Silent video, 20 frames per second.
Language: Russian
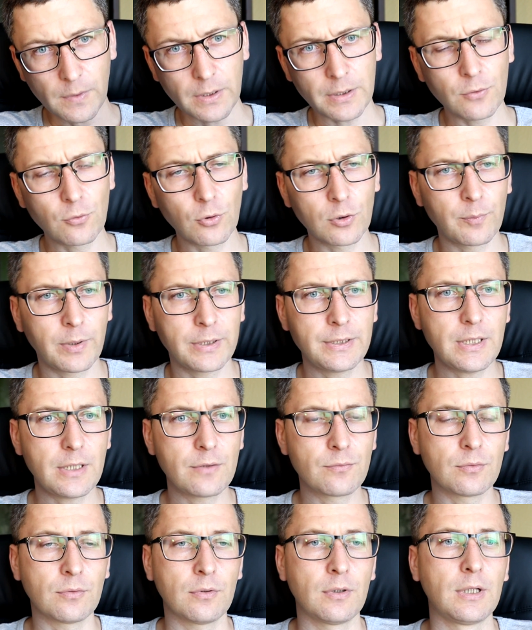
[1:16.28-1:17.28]
и кот по
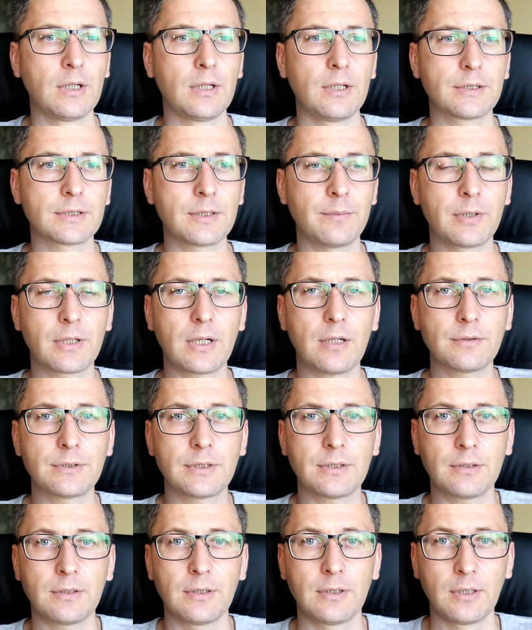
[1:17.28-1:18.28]
дереву
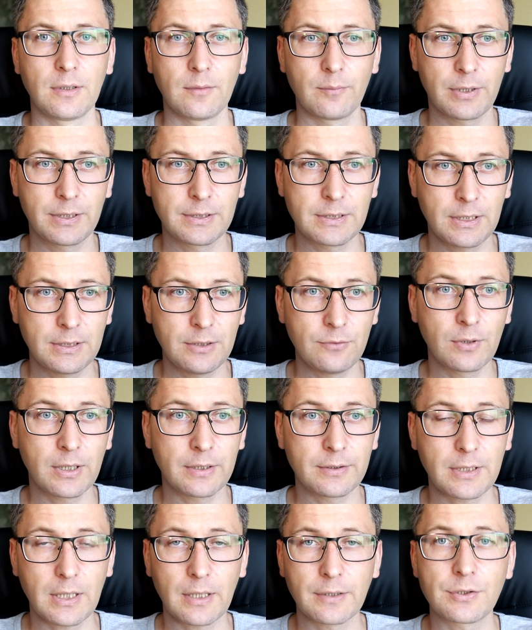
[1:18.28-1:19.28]
забирался, происходил
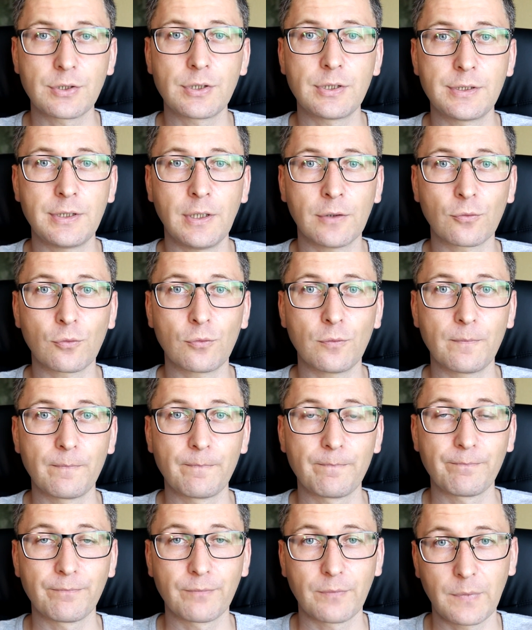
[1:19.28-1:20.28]
контакт через сетку.
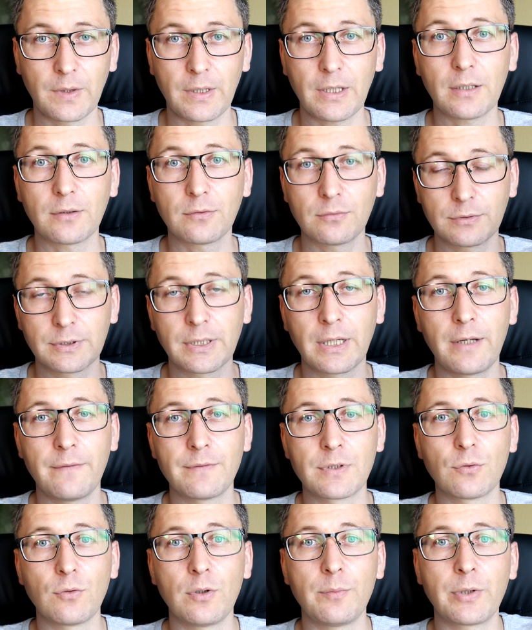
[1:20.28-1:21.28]
Так, скорее
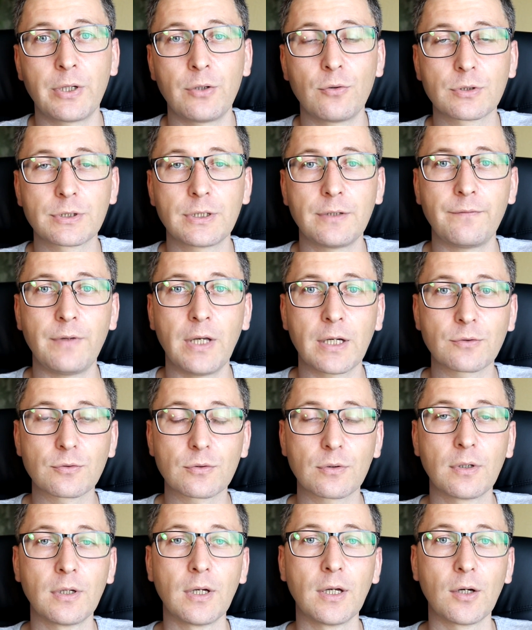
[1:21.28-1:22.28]
всего, и принес
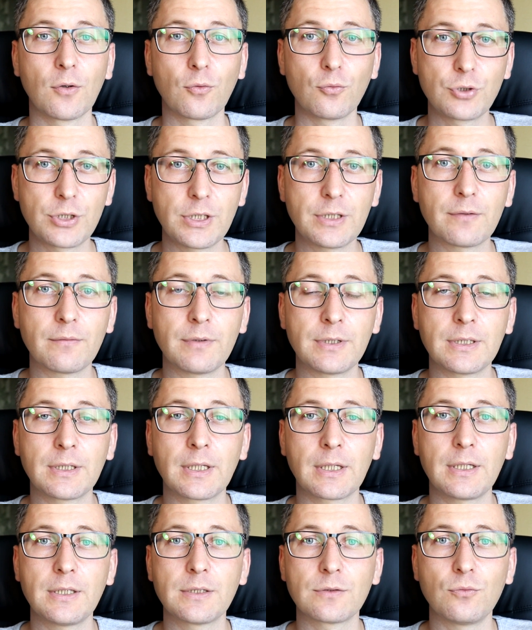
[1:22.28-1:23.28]
инфекцию. Учитывайте
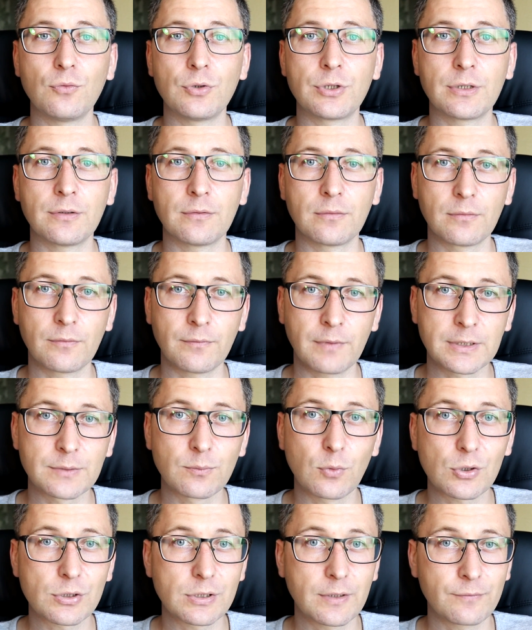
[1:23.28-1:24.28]
такие случаи.
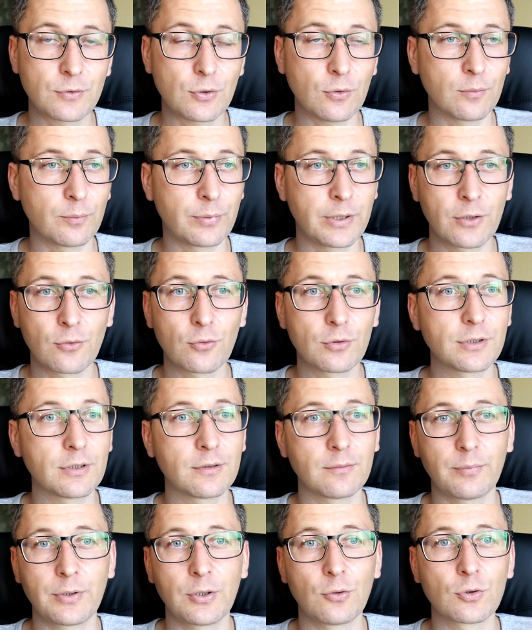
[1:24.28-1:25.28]
Возможно, все.
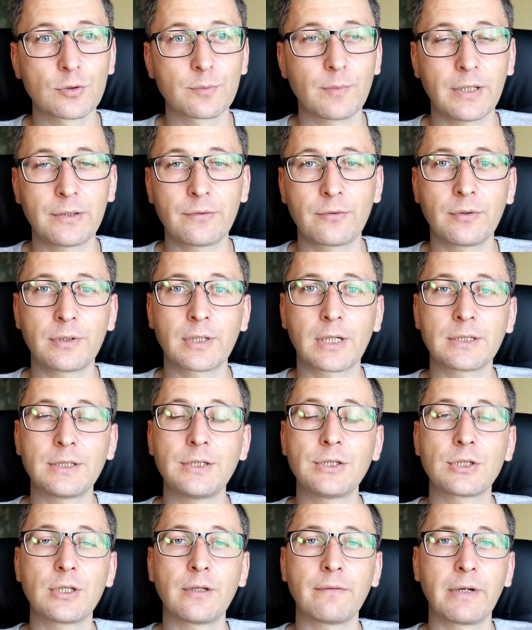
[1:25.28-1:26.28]
Природа предусматривает
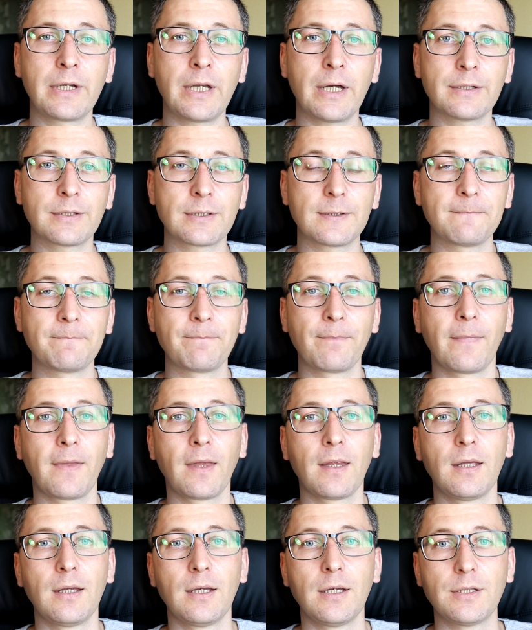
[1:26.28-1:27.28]
различные варианты.
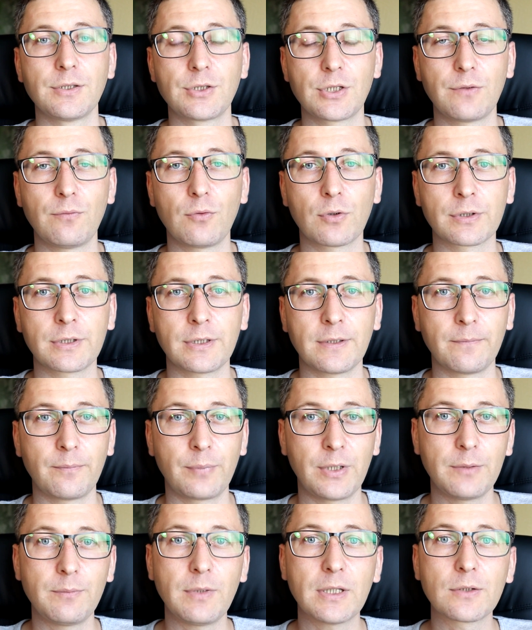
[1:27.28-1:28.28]
Четвертое.
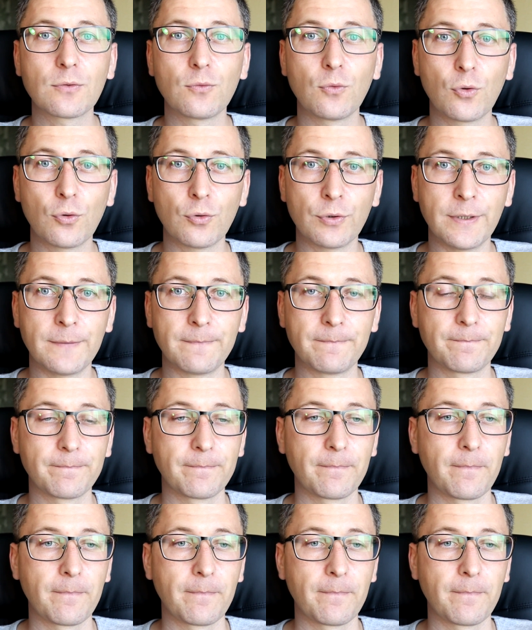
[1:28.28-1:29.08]
Предметы ухода.